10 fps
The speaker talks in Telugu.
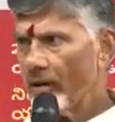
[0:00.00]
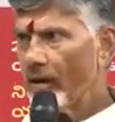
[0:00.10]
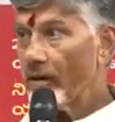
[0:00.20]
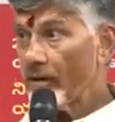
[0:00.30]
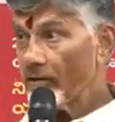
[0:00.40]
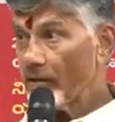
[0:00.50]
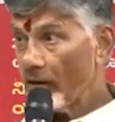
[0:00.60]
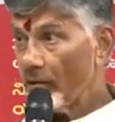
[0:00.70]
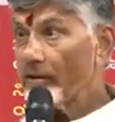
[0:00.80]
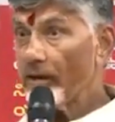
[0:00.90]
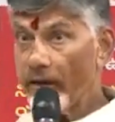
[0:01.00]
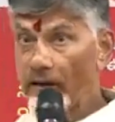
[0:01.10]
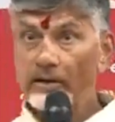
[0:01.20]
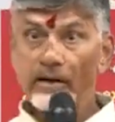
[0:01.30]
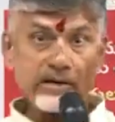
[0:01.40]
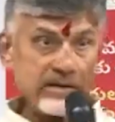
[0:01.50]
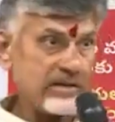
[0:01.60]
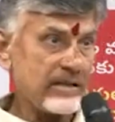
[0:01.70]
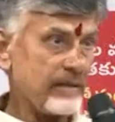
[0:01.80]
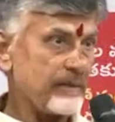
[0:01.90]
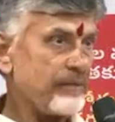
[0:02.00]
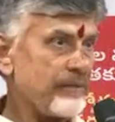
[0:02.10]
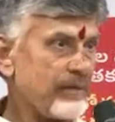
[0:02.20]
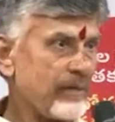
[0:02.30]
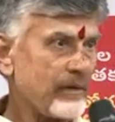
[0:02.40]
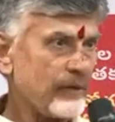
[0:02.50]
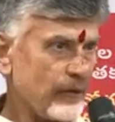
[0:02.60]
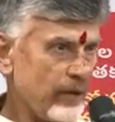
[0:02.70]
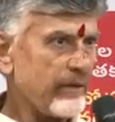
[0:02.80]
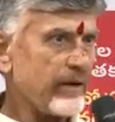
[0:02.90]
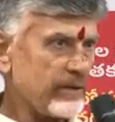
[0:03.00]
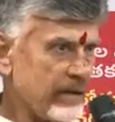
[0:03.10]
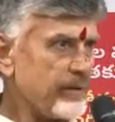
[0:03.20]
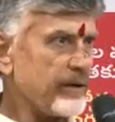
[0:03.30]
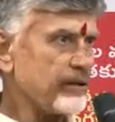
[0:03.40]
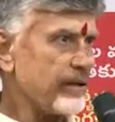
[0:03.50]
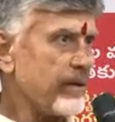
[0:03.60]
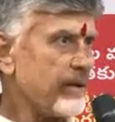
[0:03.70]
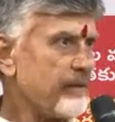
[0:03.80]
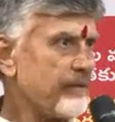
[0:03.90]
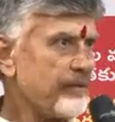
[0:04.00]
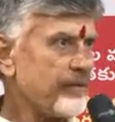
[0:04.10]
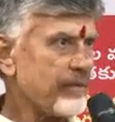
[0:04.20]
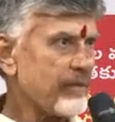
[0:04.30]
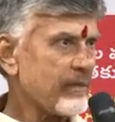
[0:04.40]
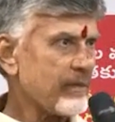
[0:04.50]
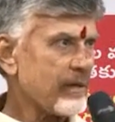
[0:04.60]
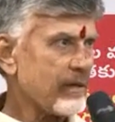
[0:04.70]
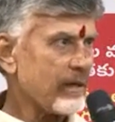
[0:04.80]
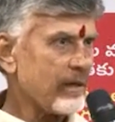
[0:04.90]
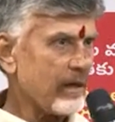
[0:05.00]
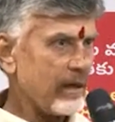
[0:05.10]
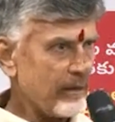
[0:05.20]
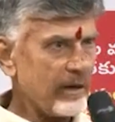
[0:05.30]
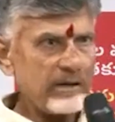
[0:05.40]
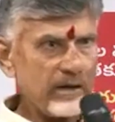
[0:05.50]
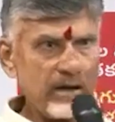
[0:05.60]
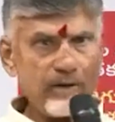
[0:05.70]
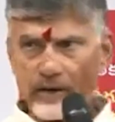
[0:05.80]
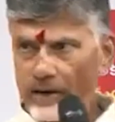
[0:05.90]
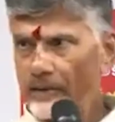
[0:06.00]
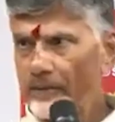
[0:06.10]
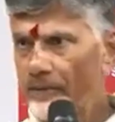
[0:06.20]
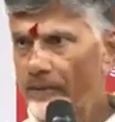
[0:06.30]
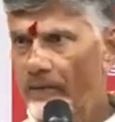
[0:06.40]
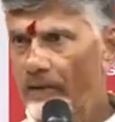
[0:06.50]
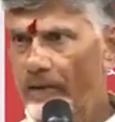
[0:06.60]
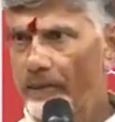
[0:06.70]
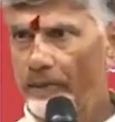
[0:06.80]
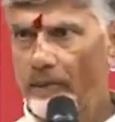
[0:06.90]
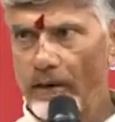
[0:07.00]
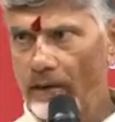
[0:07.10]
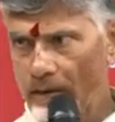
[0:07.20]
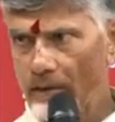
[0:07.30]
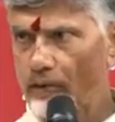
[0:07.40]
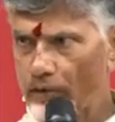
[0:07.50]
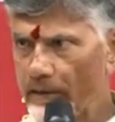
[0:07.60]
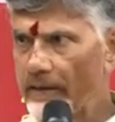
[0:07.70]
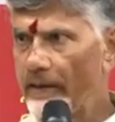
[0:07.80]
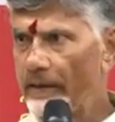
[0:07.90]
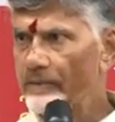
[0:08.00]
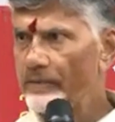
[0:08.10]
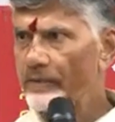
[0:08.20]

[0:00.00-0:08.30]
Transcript: నేనంటే చాలామంది నన్ను ఎగతాళి చేశారు ఫోన్ ఏమైనా తిండి పెడుతుందా అని మాట్లాడిన వాళ్ళు ఇప్పుడు వాళ్ళు ఇక్కడ కొంతమంది